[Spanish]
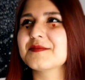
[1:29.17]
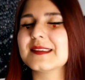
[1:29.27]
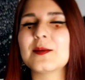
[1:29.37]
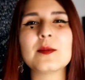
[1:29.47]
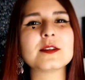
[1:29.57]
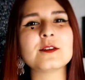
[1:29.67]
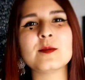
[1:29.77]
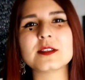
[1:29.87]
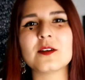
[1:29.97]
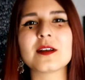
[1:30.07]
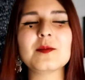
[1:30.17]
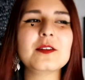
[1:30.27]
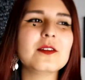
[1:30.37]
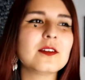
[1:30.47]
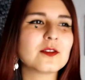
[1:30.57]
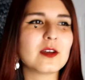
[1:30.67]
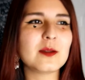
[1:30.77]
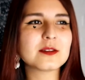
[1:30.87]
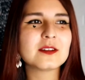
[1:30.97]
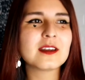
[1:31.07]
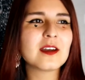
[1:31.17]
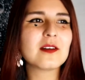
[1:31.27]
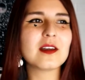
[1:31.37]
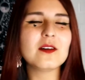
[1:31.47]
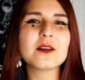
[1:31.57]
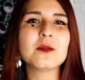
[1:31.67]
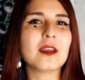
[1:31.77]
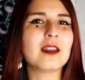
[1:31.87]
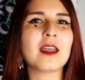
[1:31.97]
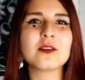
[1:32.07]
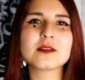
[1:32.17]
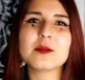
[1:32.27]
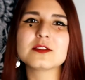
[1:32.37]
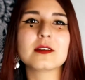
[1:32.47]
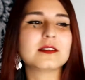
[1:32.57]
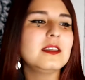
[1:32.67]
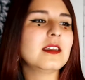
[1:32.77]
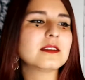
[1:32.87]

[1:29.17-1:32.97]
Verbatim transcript: se me pasó demasiado rápido y con todas las personas que hablaba es como que el año se pasó así,